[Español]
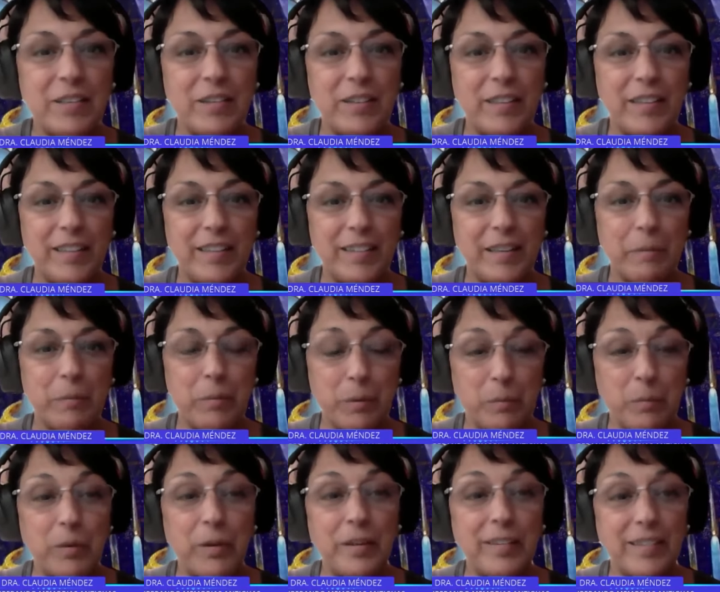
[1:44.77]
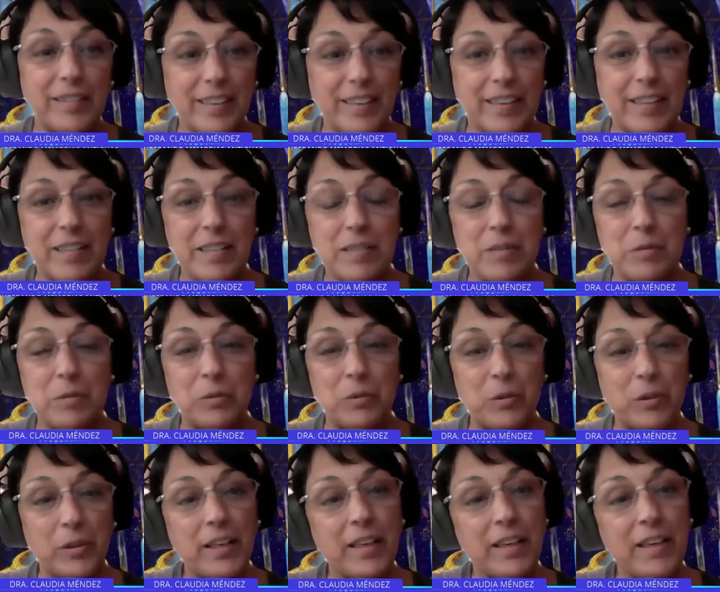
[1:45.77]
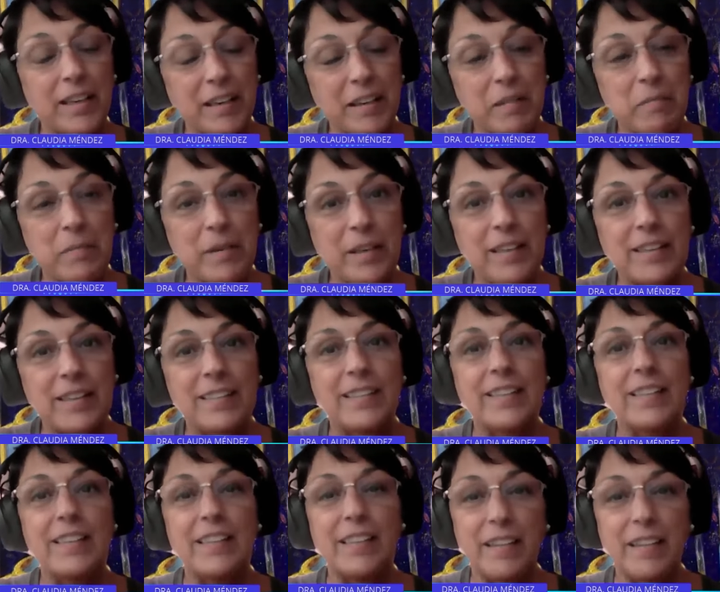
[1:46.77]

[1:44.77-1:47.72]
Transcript: con esta propuesta que es un toque al alma